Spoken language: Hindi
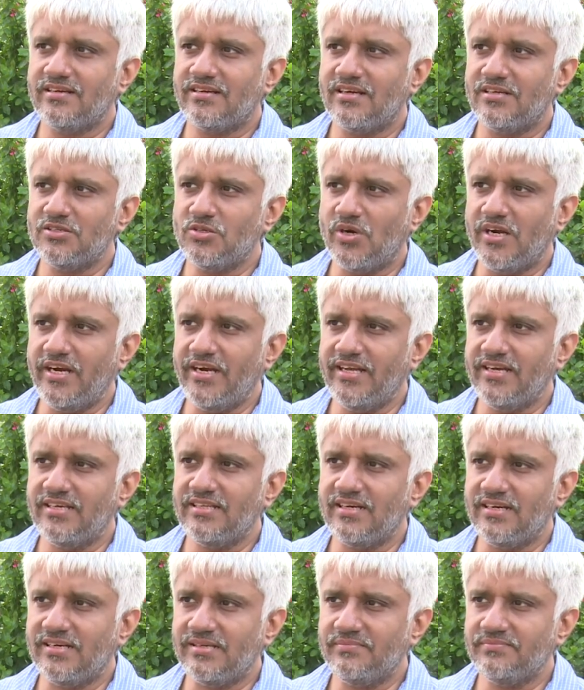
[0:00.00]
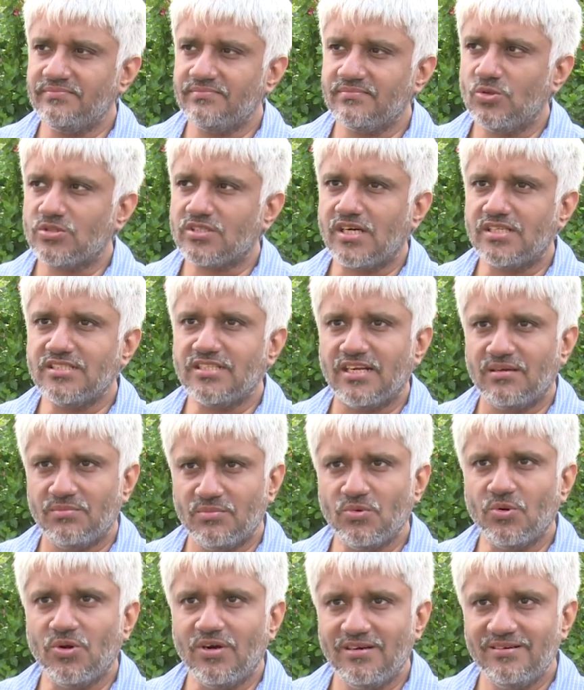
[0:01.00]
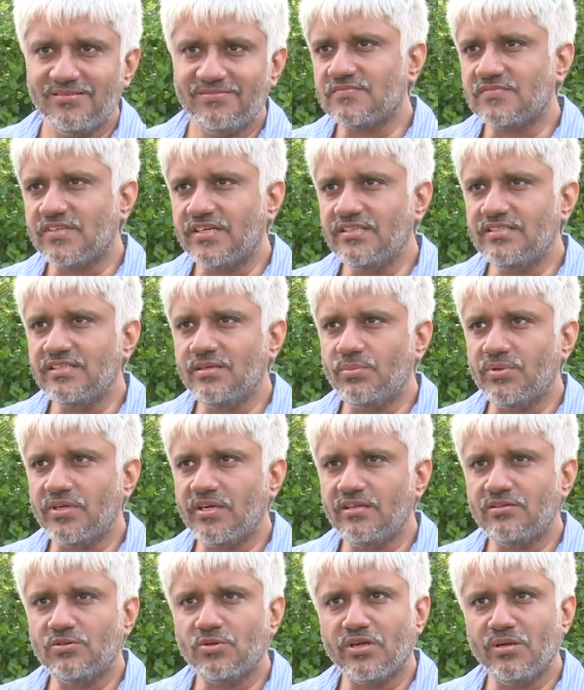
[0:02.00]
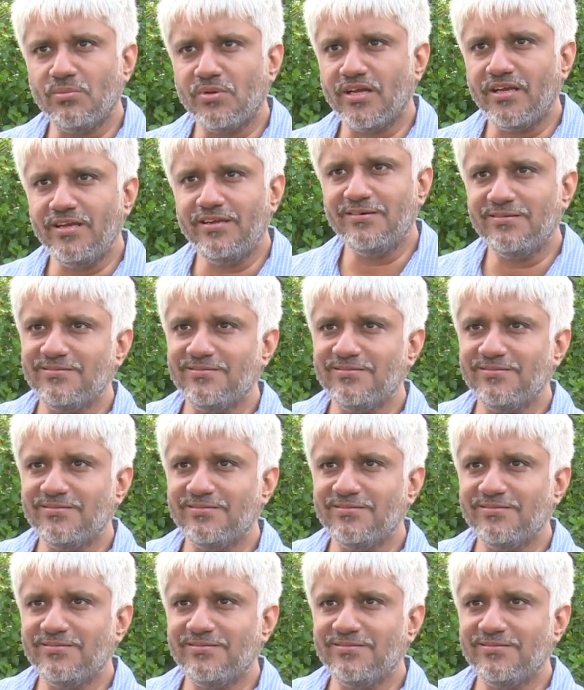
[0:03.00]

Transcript: का जो आइडिया था उसका जन्म हुआ वहीं से प्रेरित होकर बनाई